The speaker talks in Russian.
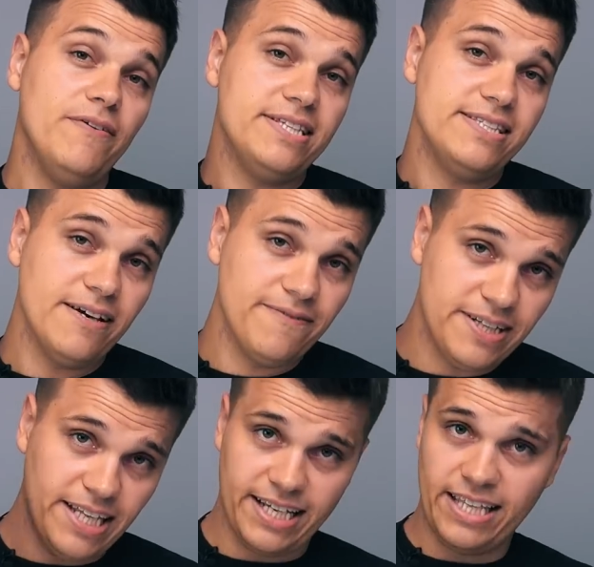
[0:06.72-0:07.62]
Привет всем, вы
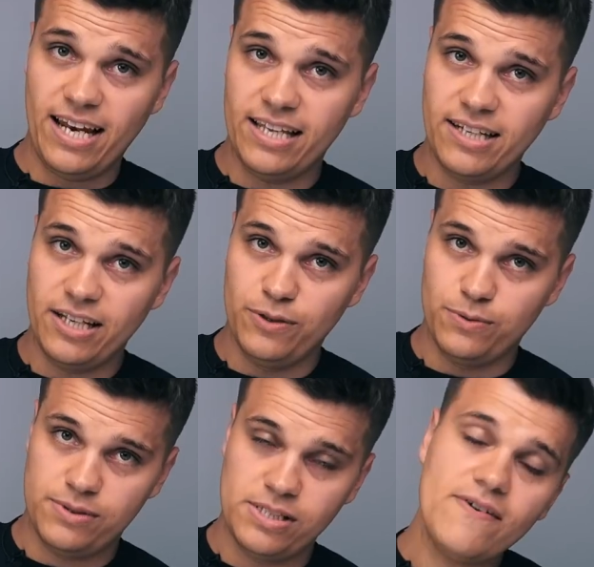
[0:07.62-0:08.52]
на канале Андро
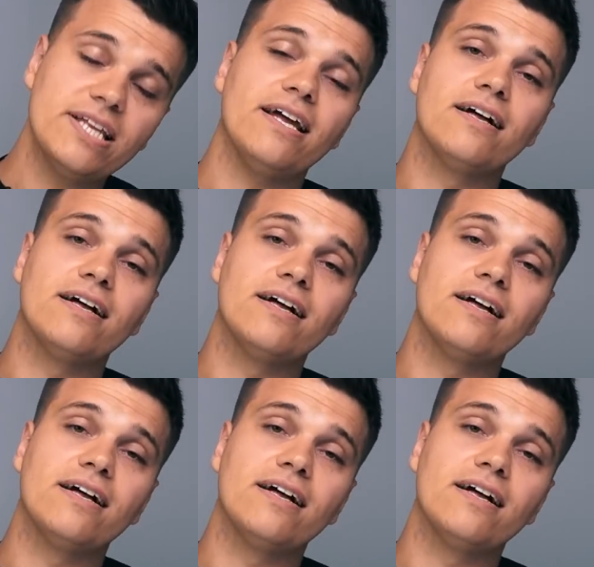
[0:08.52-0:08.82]
Наверное,